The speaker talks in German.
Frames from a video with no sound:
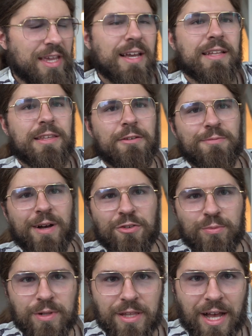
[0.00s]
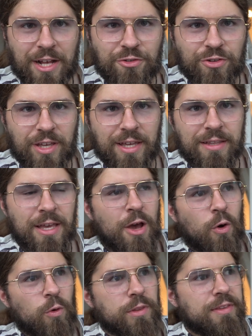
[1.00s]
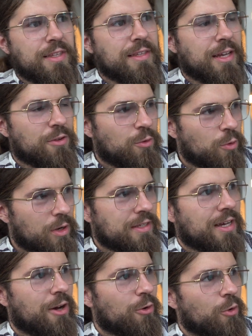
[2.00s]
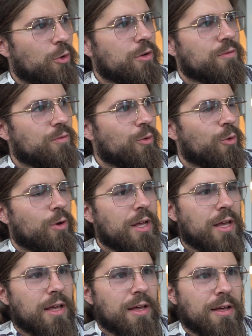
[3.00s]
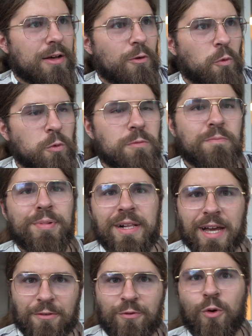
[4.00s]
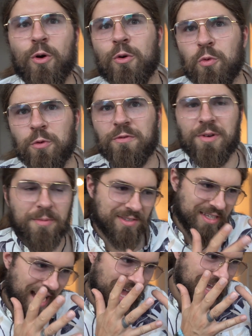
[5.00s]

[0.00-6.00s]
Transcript: Negativbeispiel dastehen und die natürlich auch irgendwo äh, Unbill hervorrufen, wenn man sie